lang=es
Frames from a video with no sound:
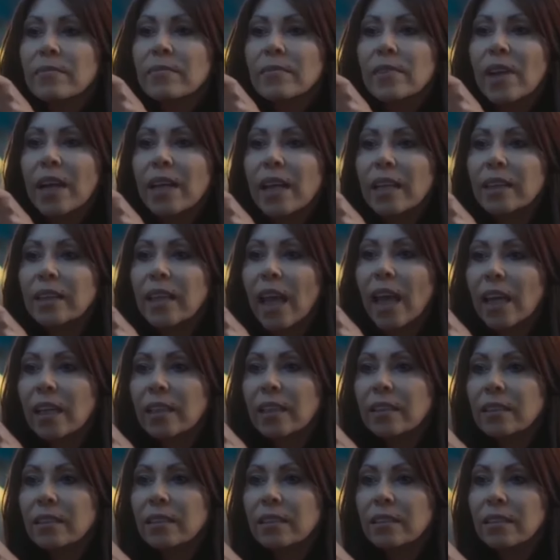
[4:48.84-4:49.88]
Cállate.
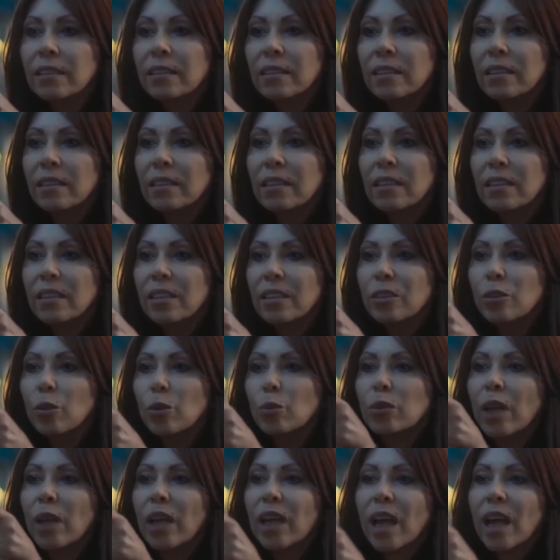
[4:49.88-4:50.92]
Tú
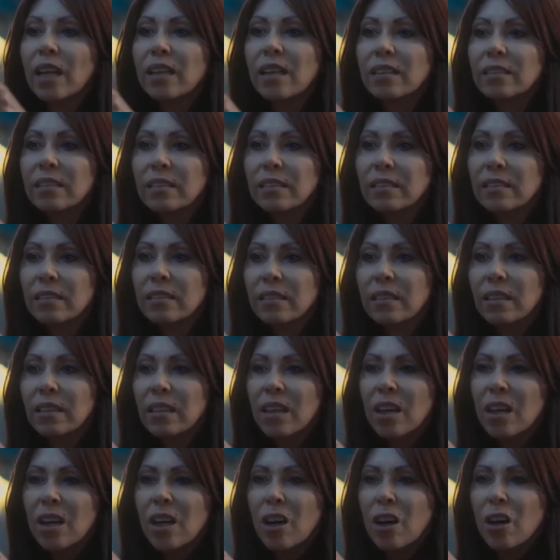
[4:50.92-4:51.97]
te callas.
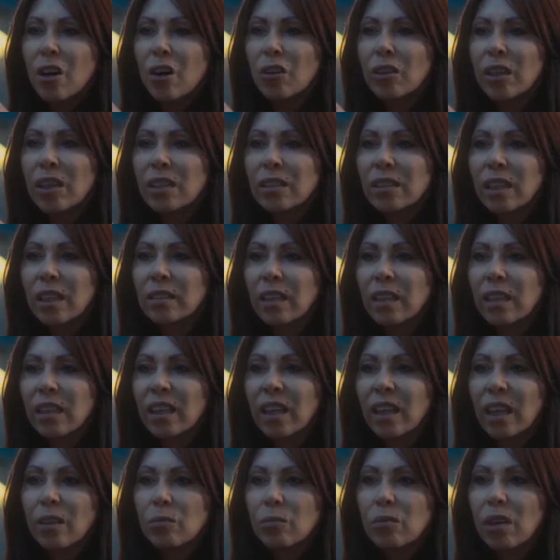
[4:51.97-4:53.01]
¿O quieres que te
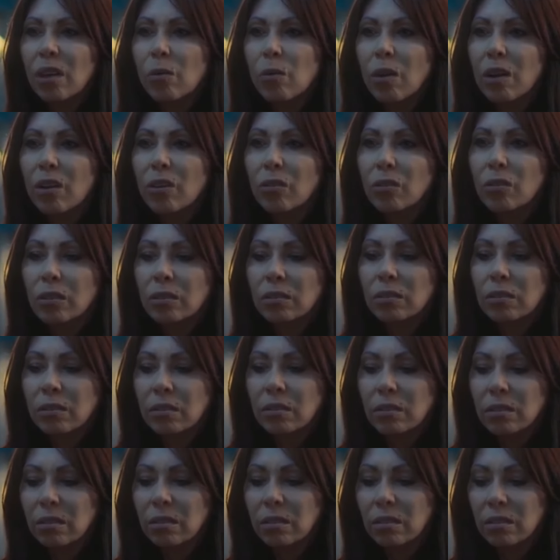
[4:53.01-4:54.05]
deje un recuerdo en
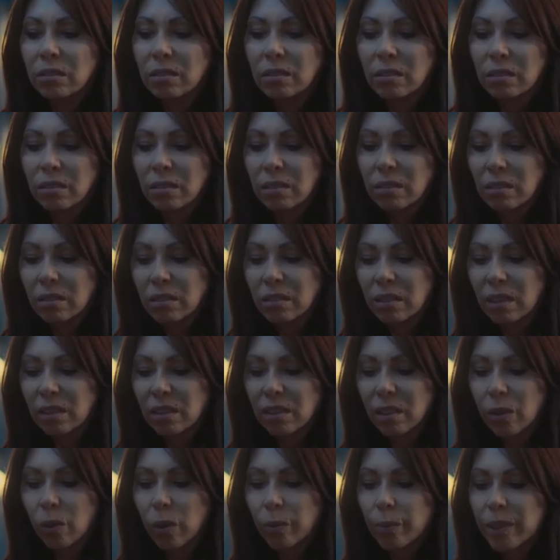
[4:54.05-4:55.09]

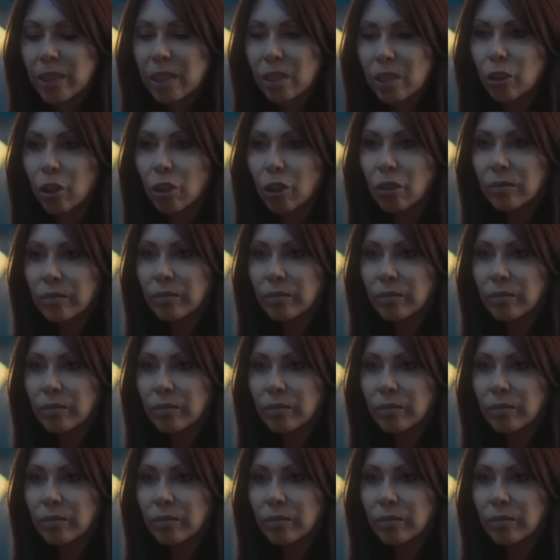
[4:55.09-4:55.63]
ese cuerpecito?